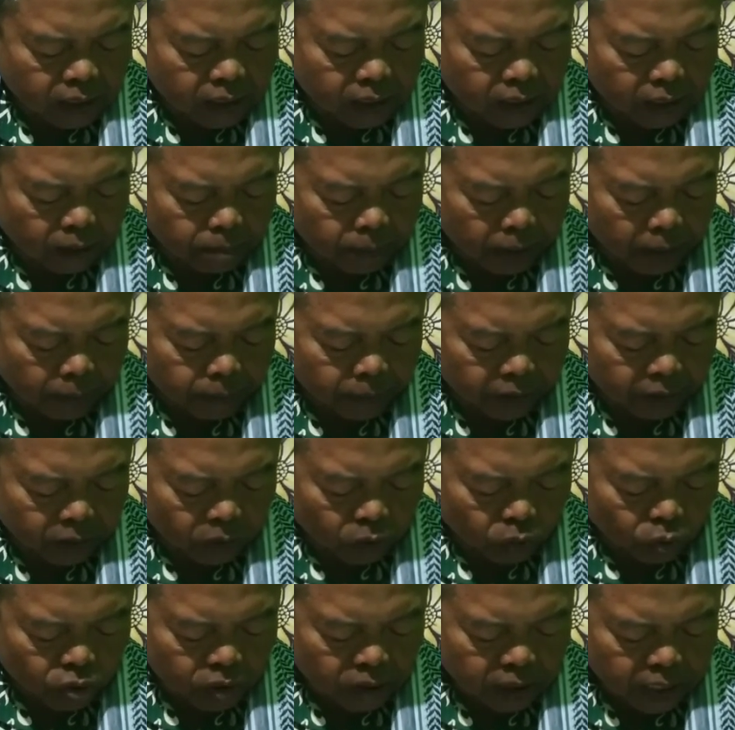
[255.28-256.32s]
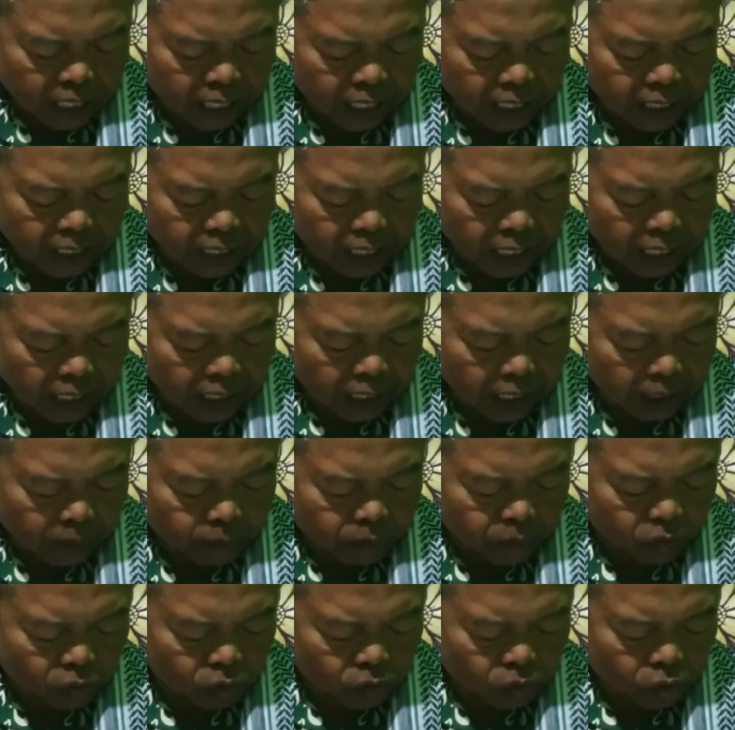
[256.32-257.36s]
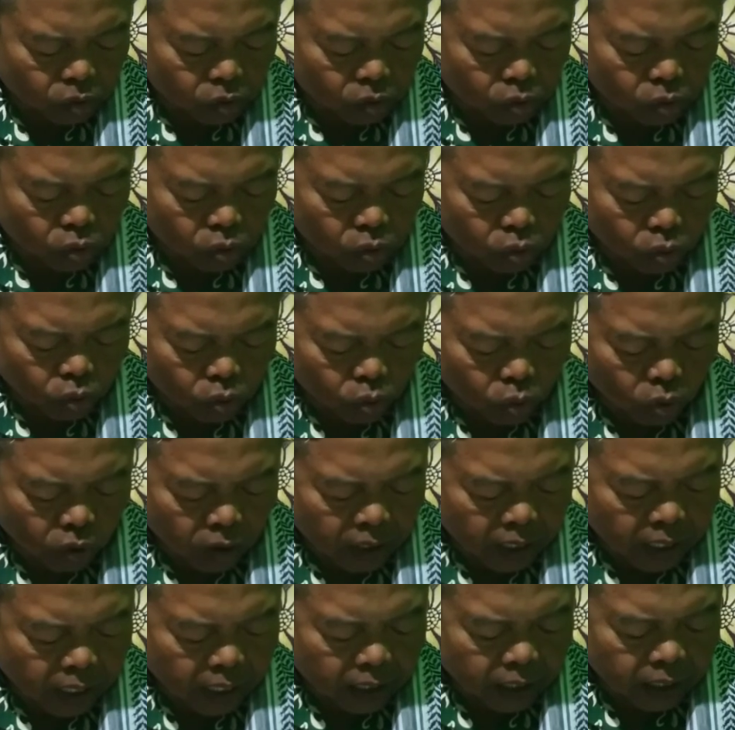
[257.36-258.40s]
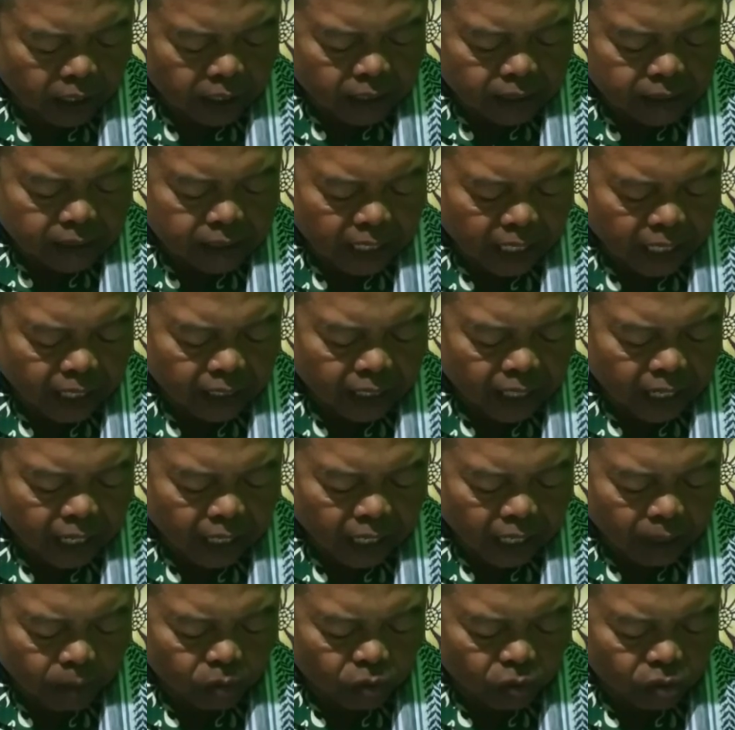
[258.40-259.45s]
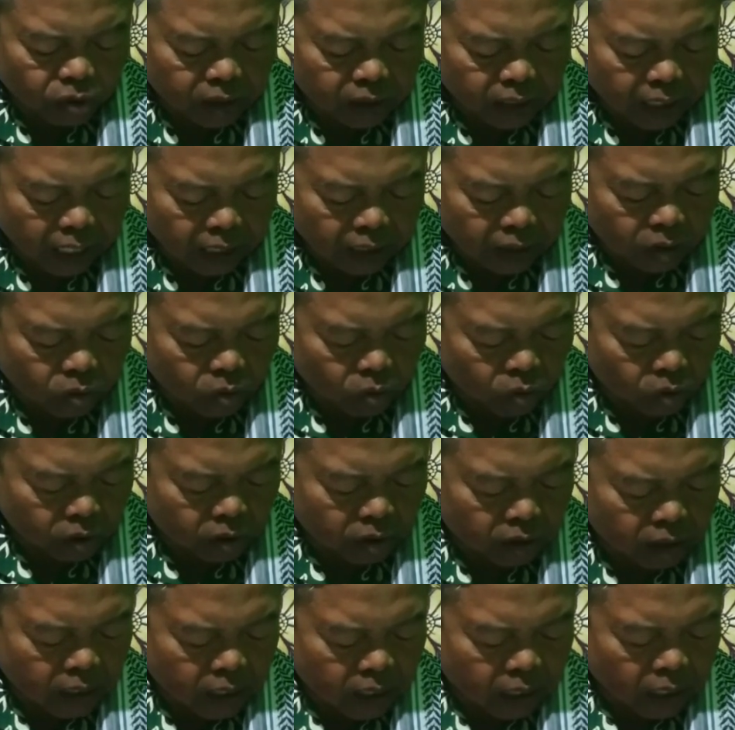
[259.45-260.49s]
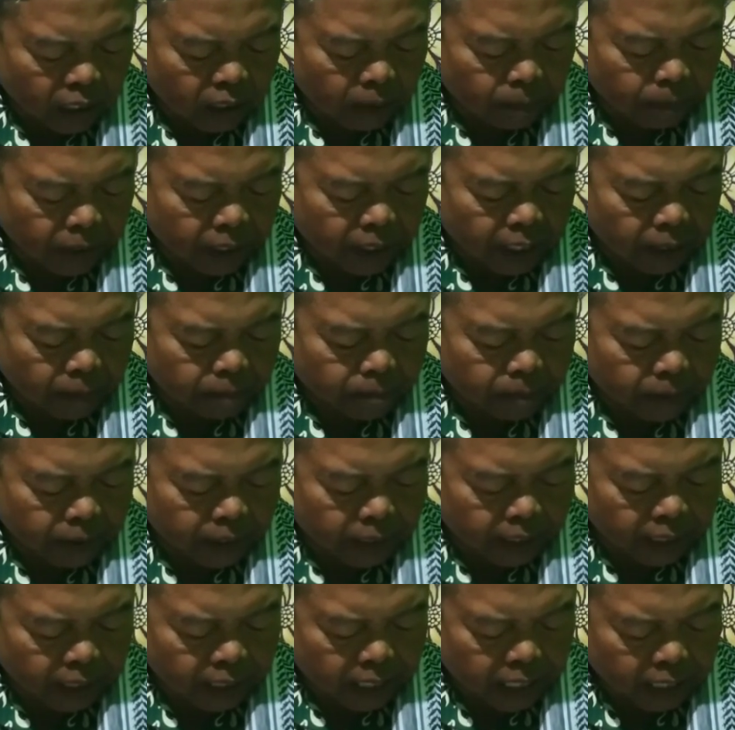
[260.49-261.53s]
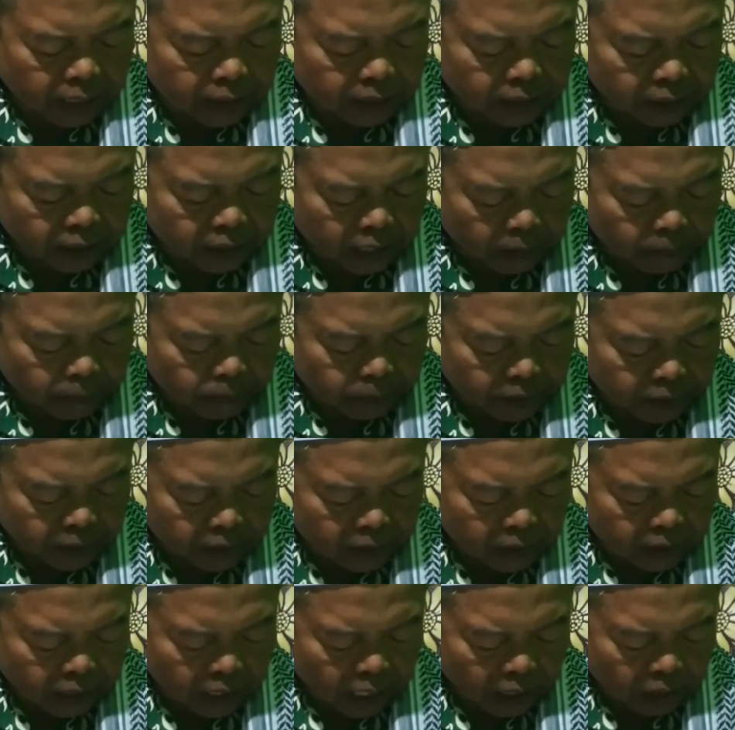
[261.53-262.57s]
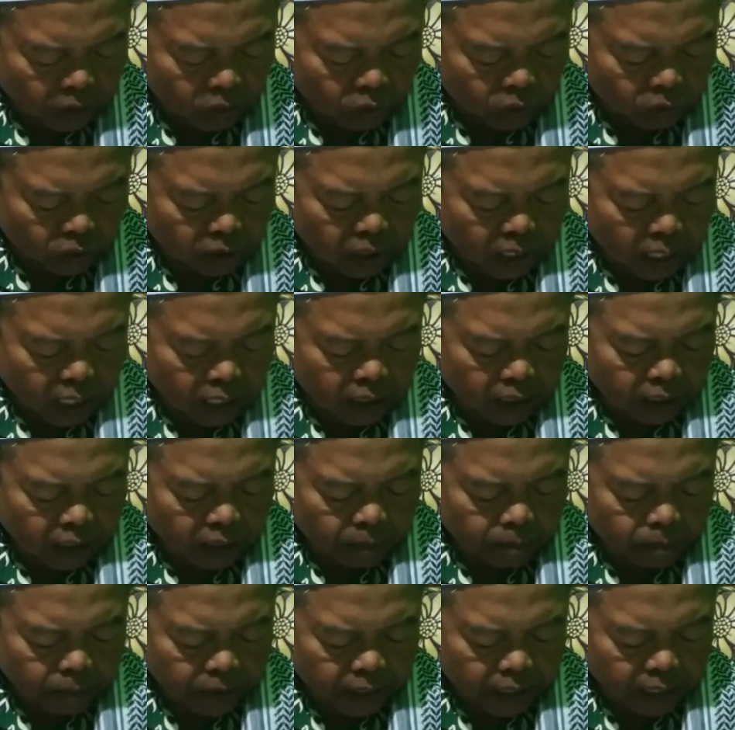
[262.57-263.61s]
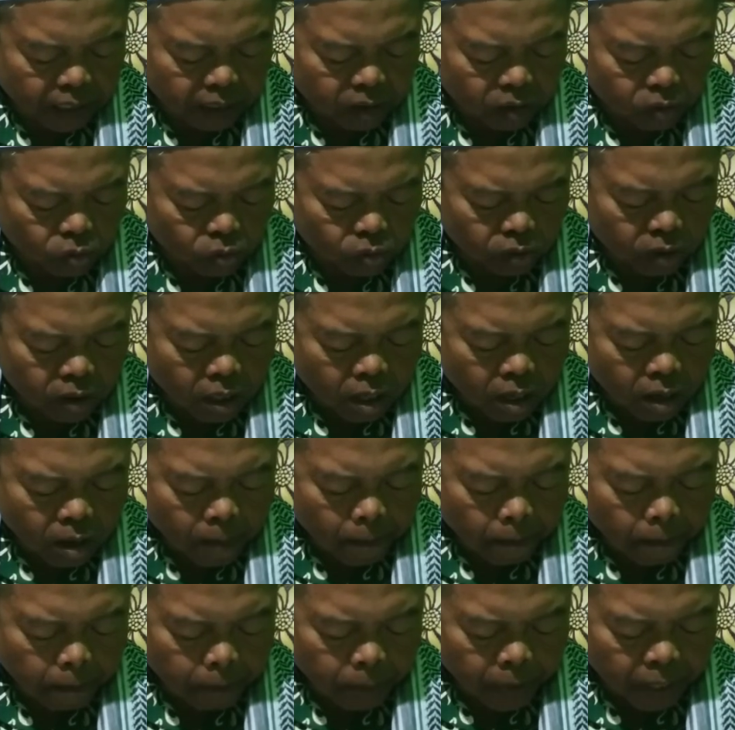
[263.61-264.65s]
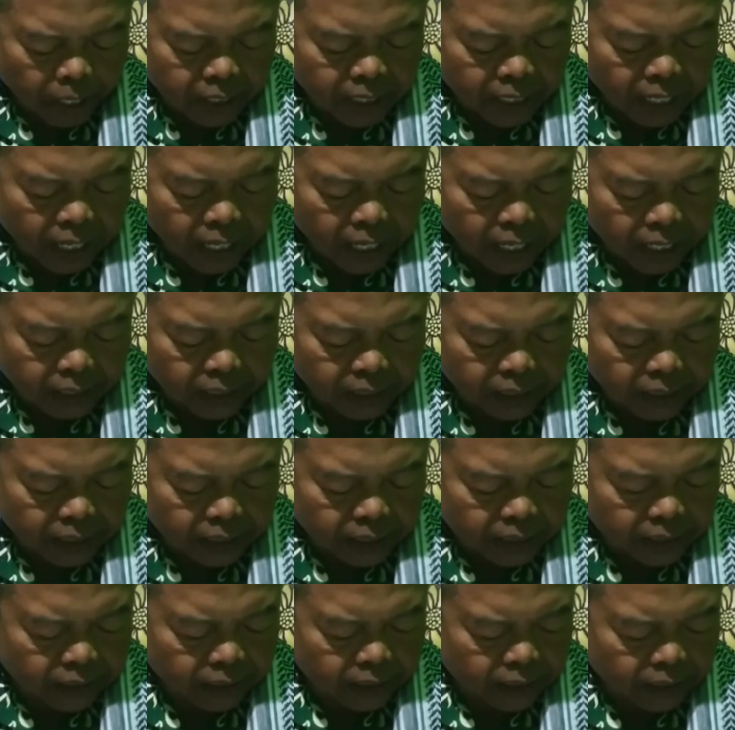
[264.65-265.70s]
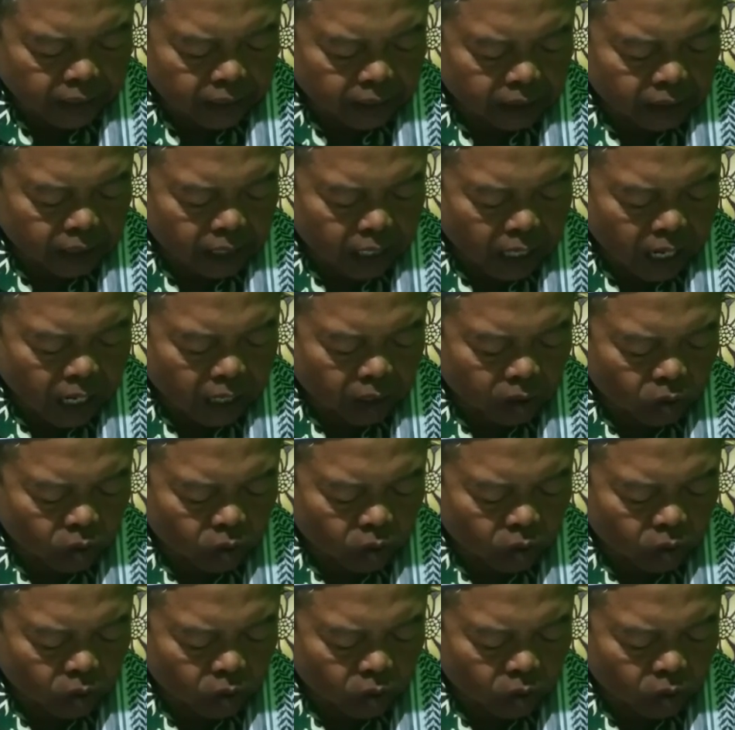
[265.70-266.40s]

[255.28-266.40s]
Sebab itu, janganlah kamu tuka, janganlah kamu takut kepada mereka, tetapi takutlah kepadaku. Pada hari ini, telah